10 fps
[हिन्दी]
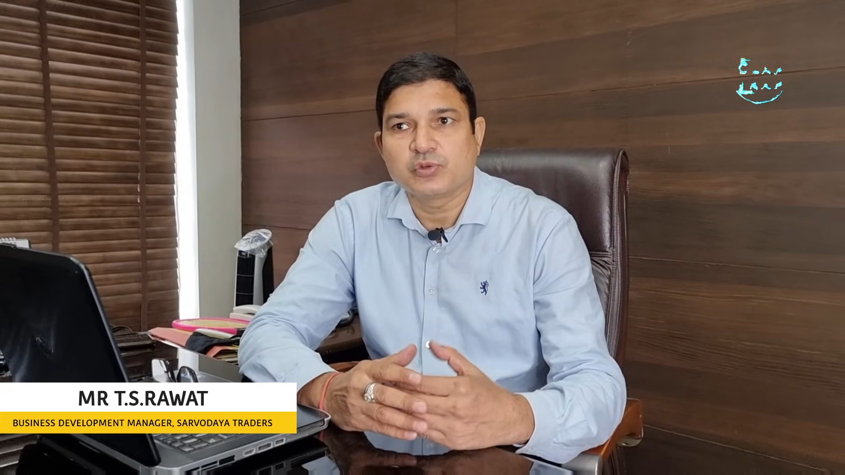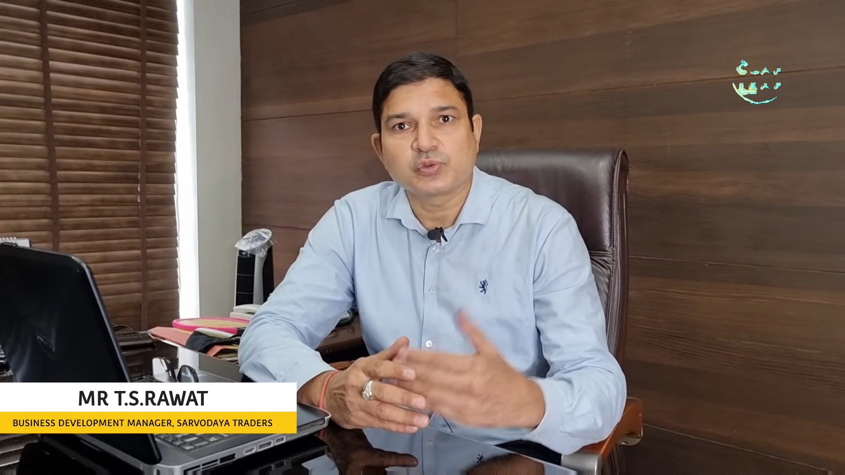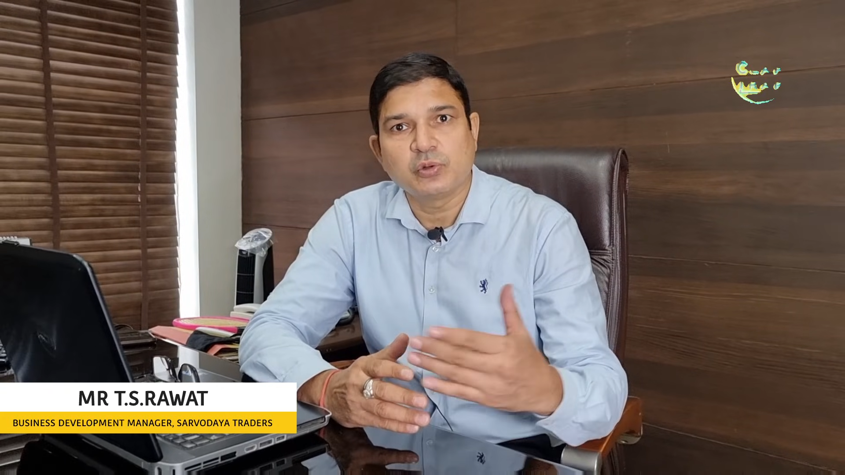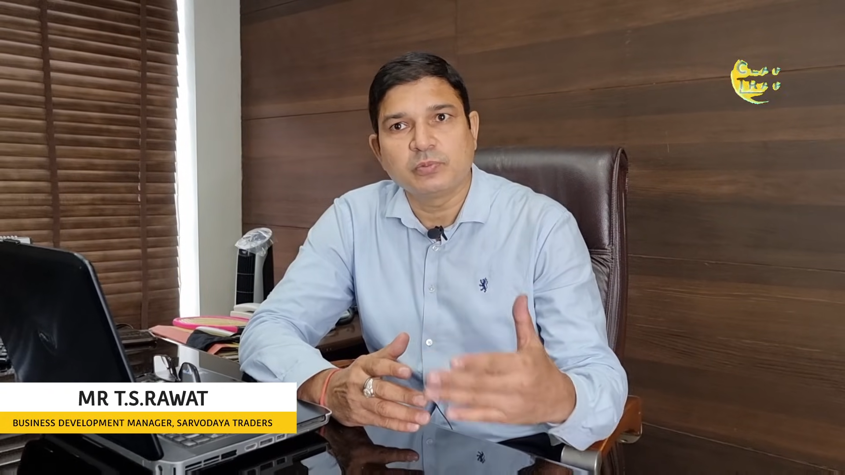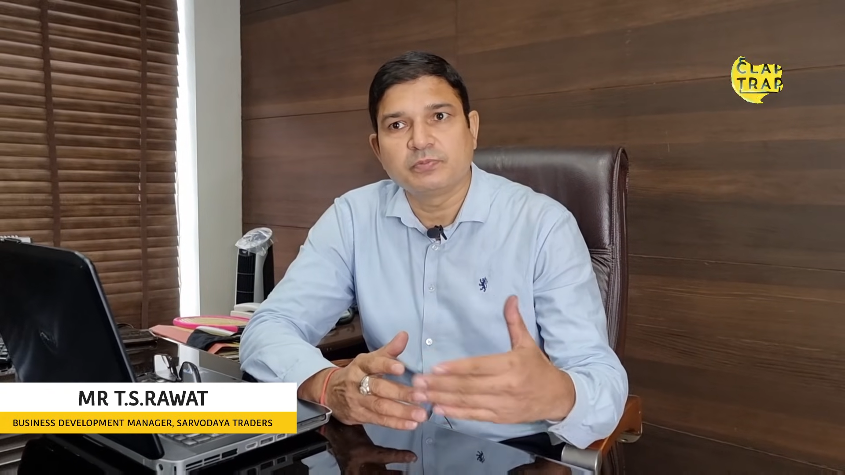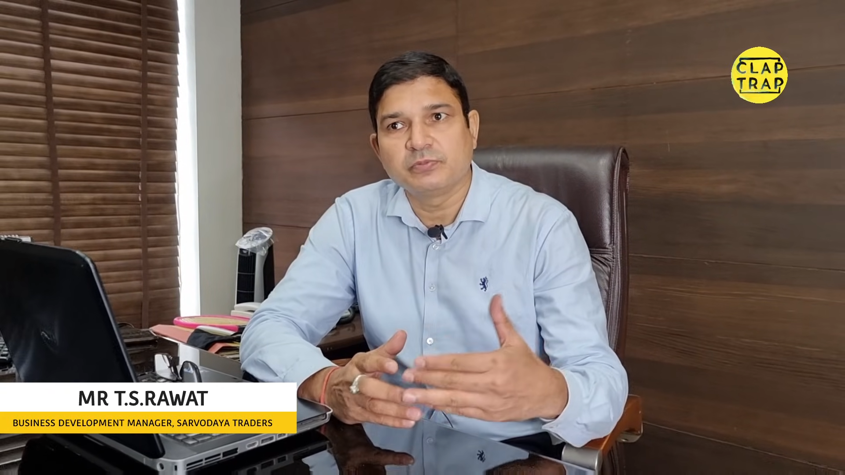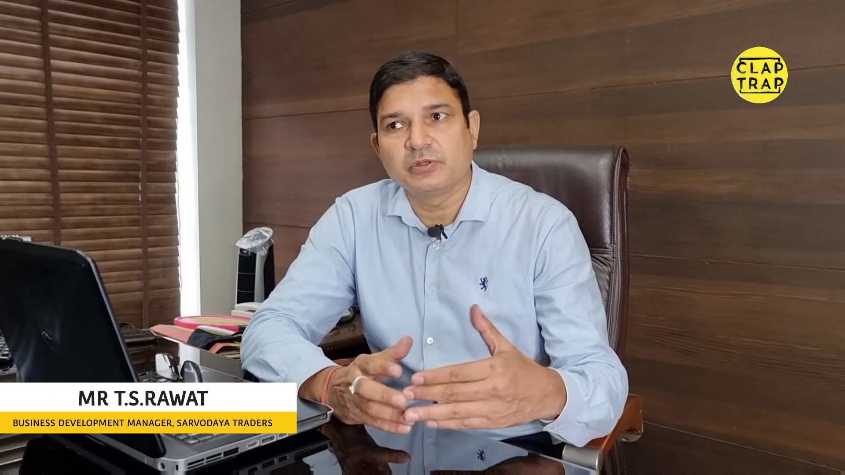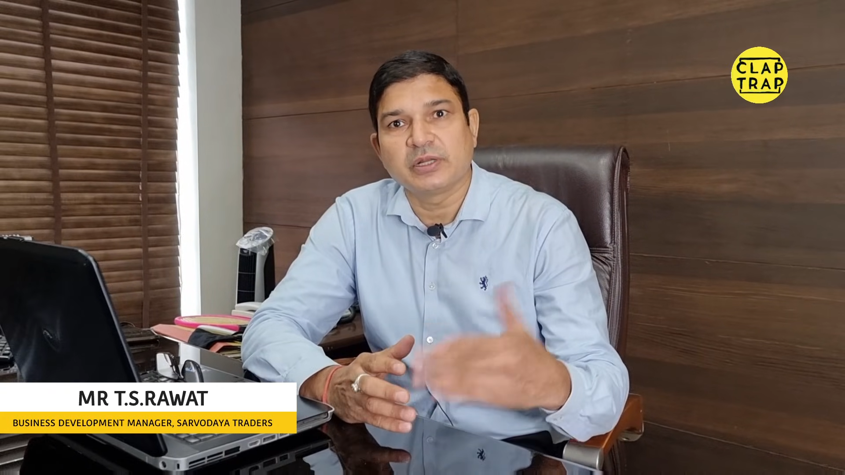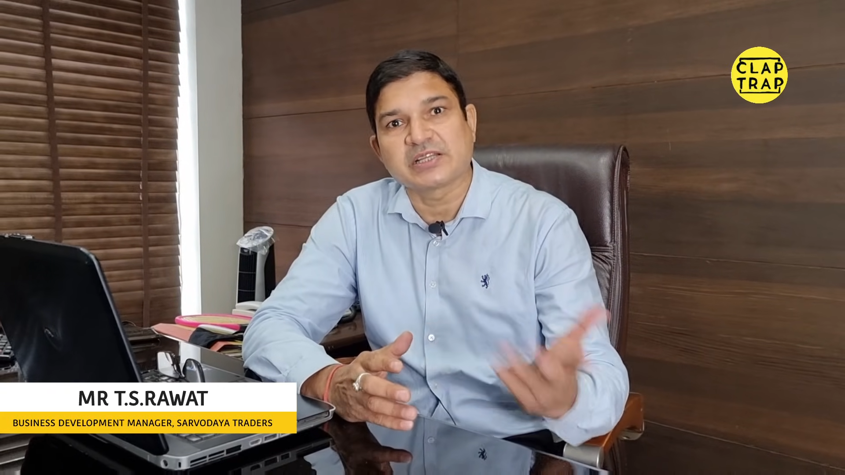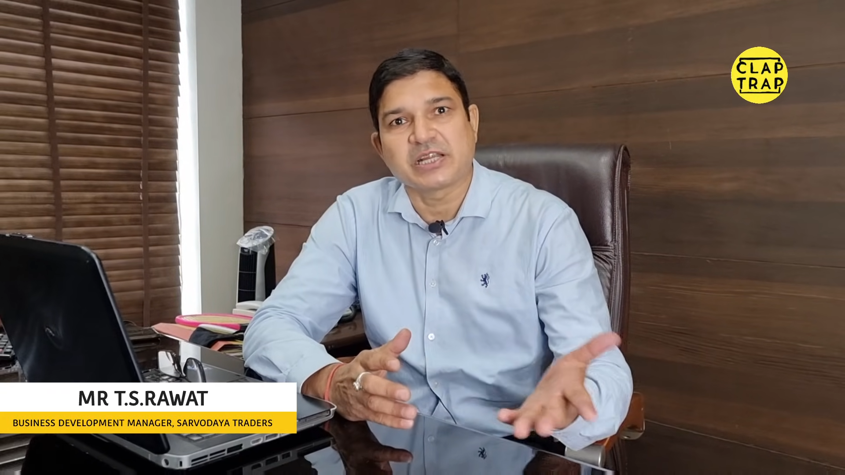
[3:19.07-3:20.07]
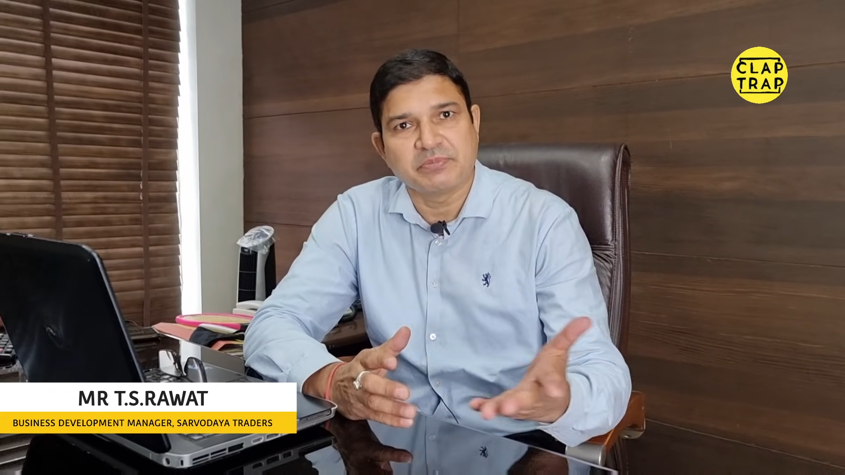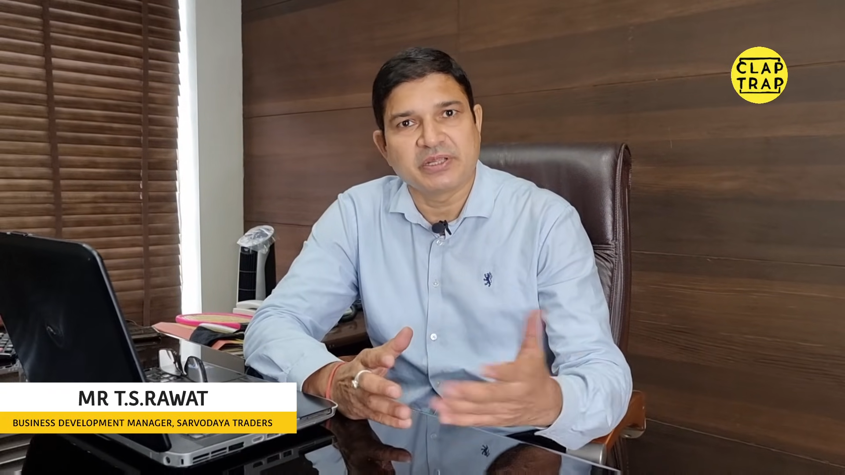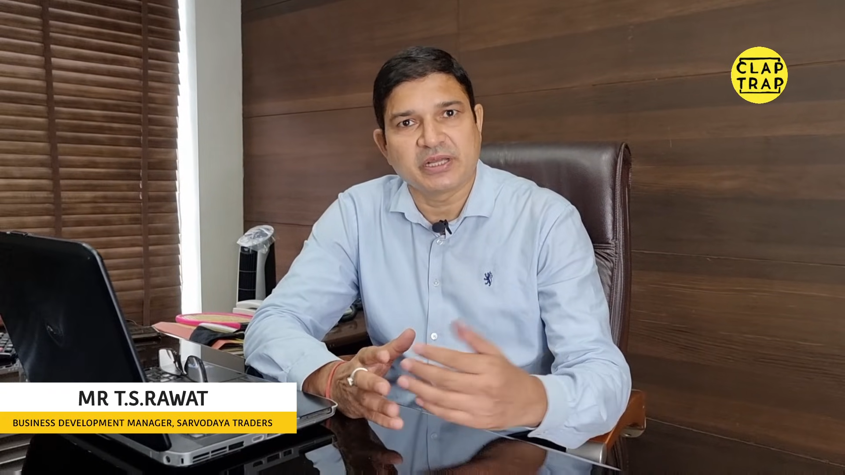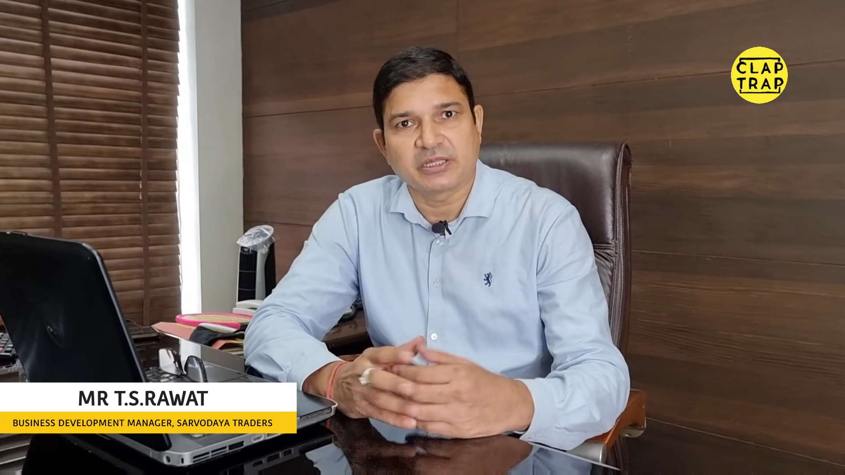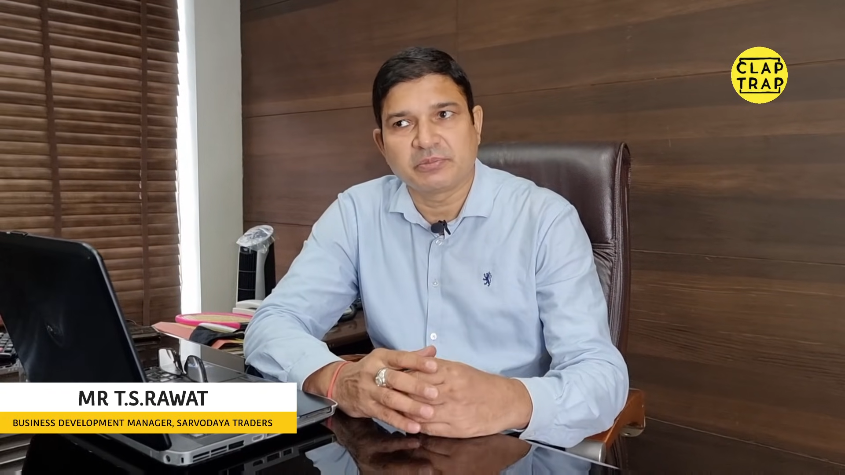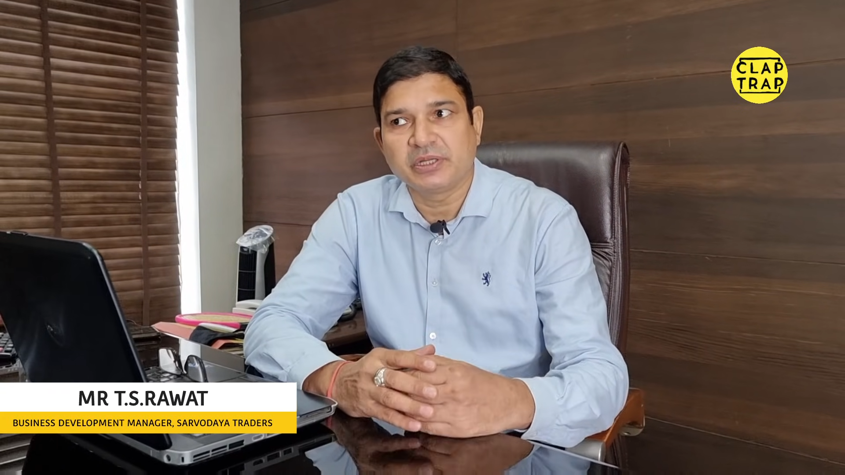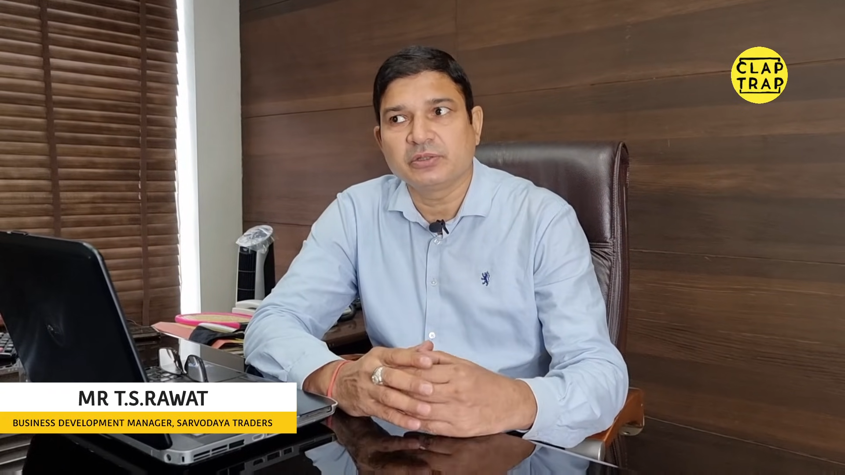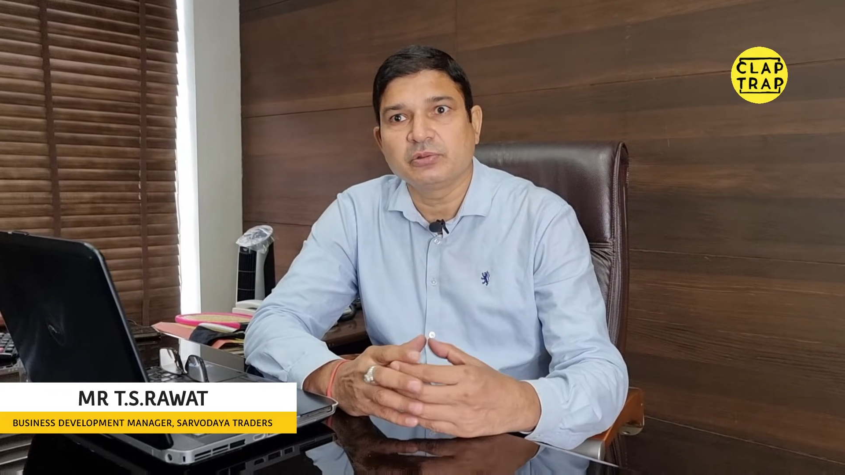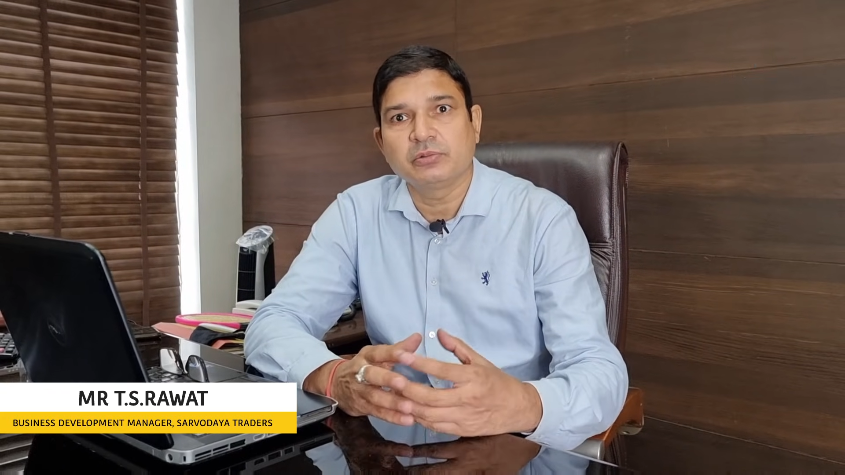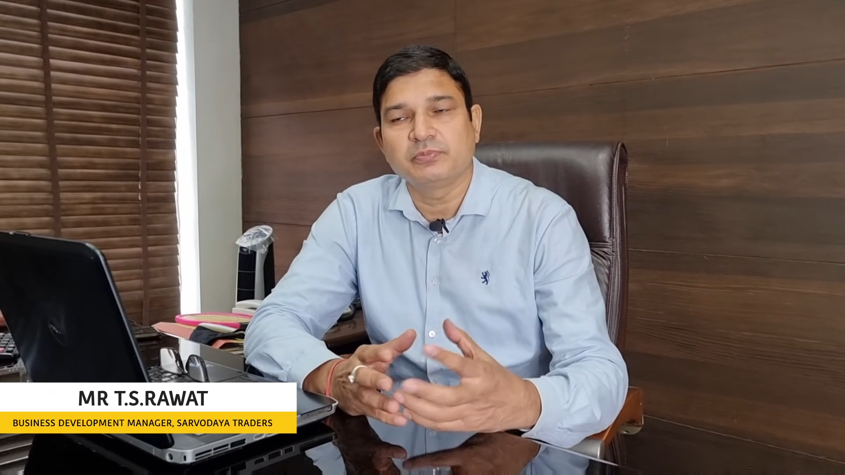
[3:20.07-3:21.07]
उसको लास्ट टाइम भी किया था हमने
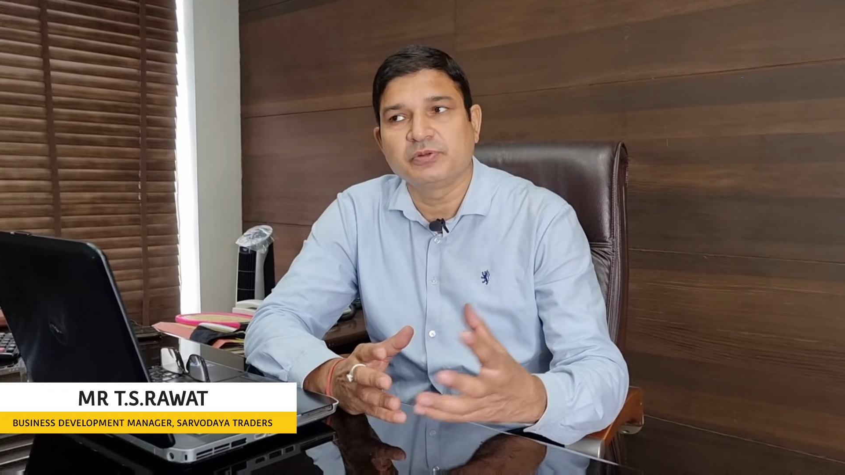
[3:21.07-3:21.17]
तो